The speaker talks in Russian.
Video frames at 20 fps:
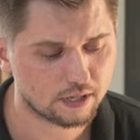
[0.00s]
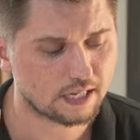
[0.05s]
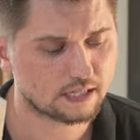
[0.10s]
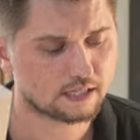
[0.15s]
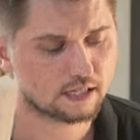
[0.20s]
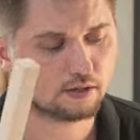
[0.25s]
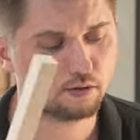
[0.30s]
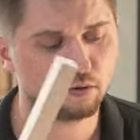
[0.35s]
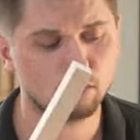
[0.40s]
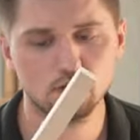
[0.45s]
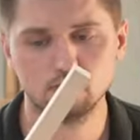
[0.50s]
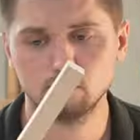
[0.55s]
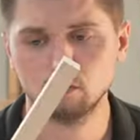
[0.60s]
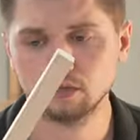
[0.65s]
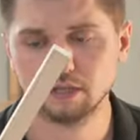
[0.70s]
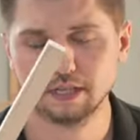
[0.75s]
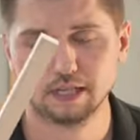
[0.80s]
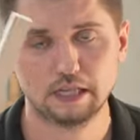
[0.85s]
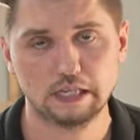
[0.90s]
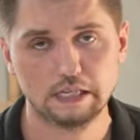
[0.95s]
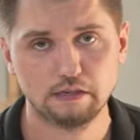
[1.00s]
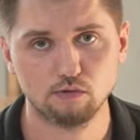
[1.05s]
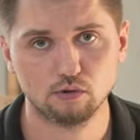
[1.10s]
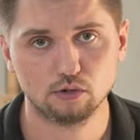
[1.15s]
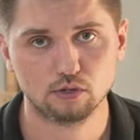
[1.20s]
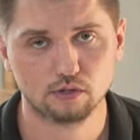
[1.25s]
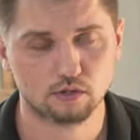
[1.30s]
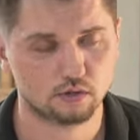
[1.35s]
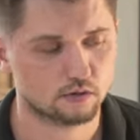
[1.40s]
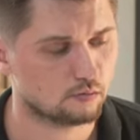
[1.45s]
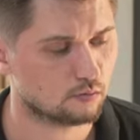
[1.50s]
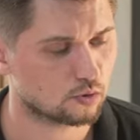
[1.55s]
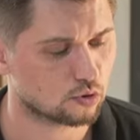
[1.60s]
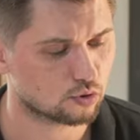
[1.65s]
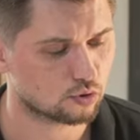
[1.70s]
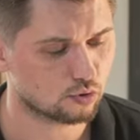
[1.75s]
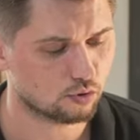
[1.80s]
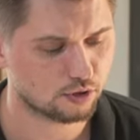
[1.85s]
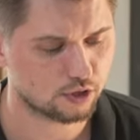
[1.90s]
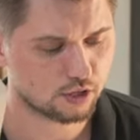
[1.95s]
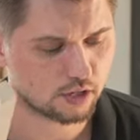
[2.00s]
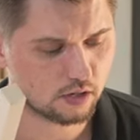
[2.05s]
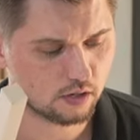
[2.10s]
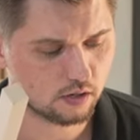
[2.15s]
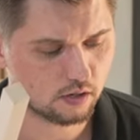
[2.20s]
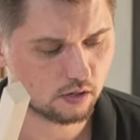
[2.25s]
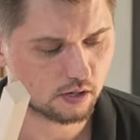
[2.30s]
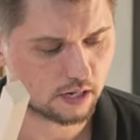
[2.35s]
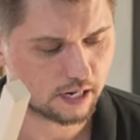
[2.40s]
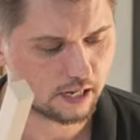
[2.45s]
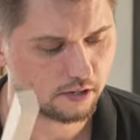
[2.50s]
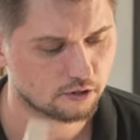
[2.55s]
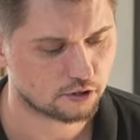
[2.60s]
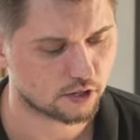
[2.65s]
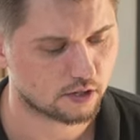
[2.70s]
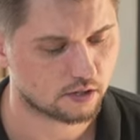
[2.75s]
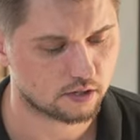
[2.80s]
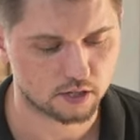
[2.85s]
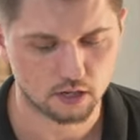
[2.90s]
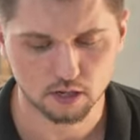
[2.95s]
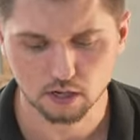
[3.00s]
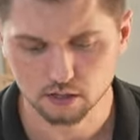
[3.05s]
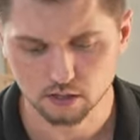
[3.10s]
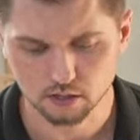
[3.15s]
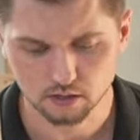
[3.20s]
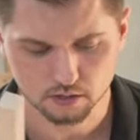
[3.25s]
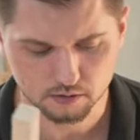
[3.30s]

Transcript: я заготовил вот такие вот брусочки, рейчики, не знаю, как это